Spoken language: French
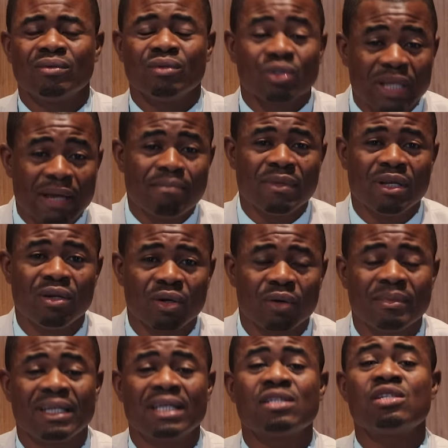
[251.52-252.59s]
ou des millions.
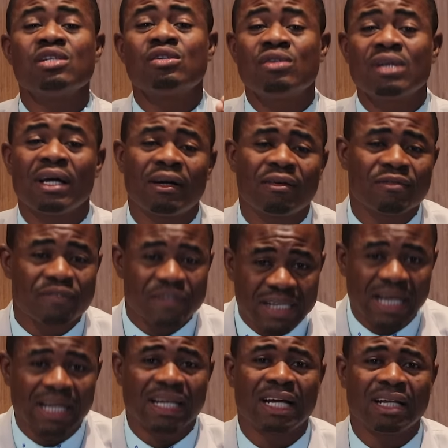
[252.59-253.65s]
Maintenant, si tu as envie
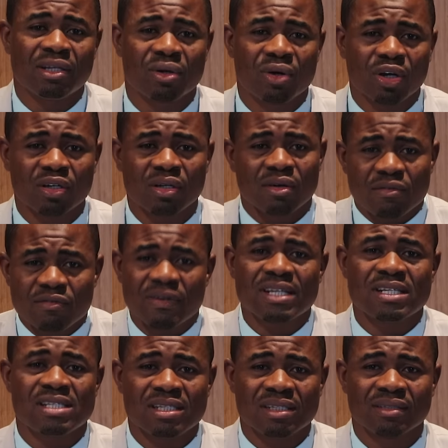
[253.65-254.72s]
d'aller à l'école,
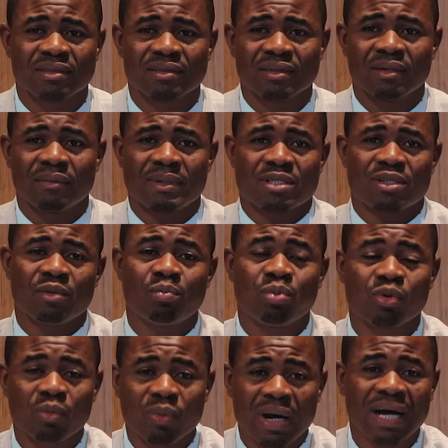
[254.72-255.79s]
vas-y. Parce que
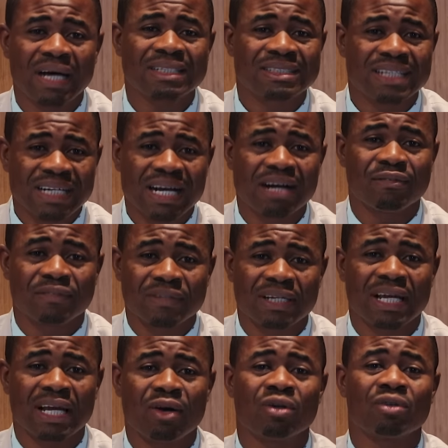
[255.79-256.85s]
pour moi, en tant
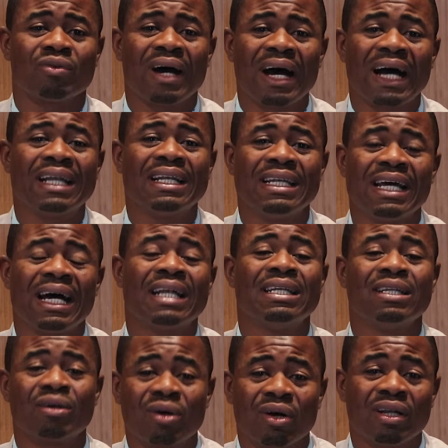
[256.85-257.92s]
qu'Africain, on doit aller à
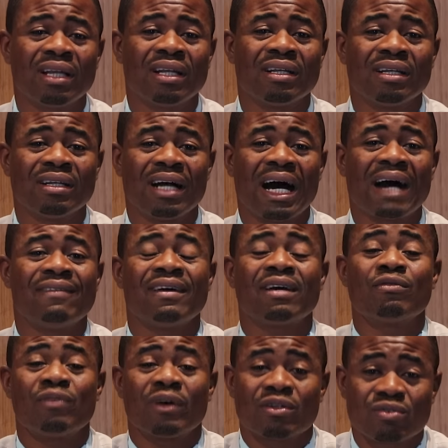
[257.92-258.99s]
l'école
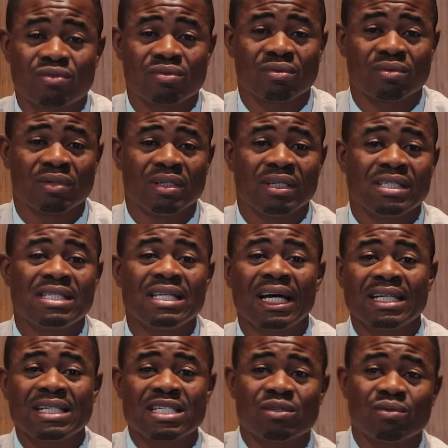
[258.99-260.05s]
avec voiture. Si
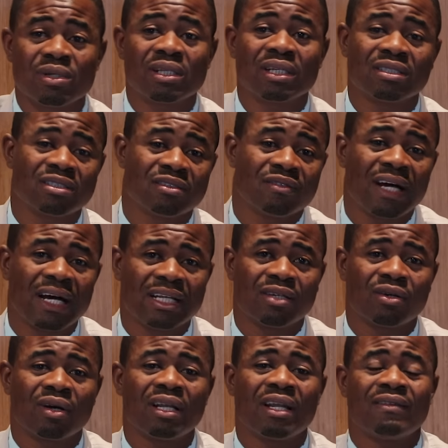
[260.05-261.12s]
à 18 ans, tu vas à
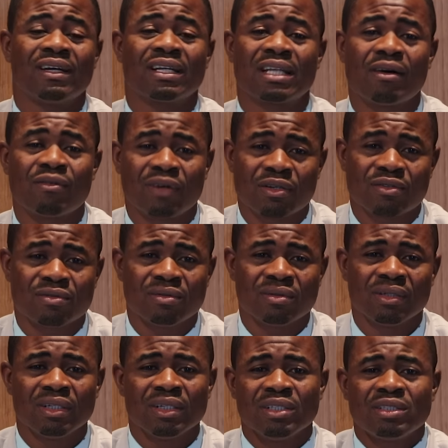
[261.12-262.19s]
l'école avec ta voiture,
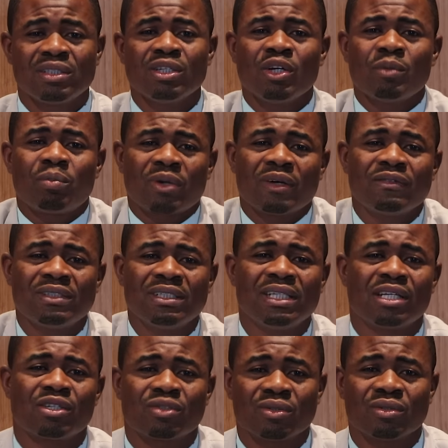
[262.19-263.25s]
si le prof dit
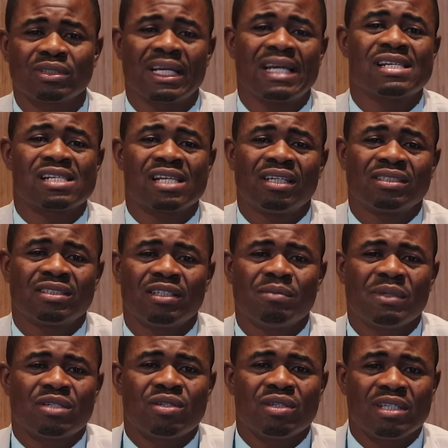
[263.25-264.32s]
des choses insensées,
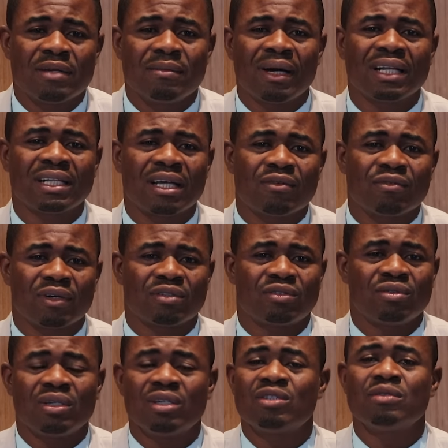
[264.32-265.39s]
mais tu démarres ta
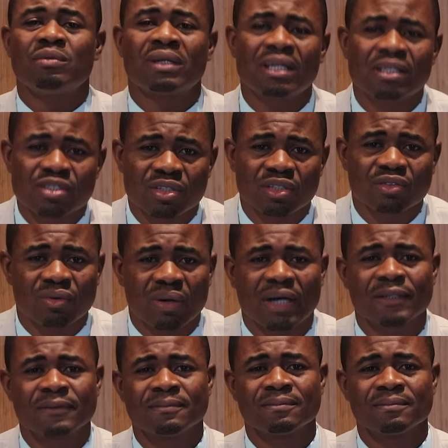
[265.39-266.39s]
voiture et tu rentres chez toi.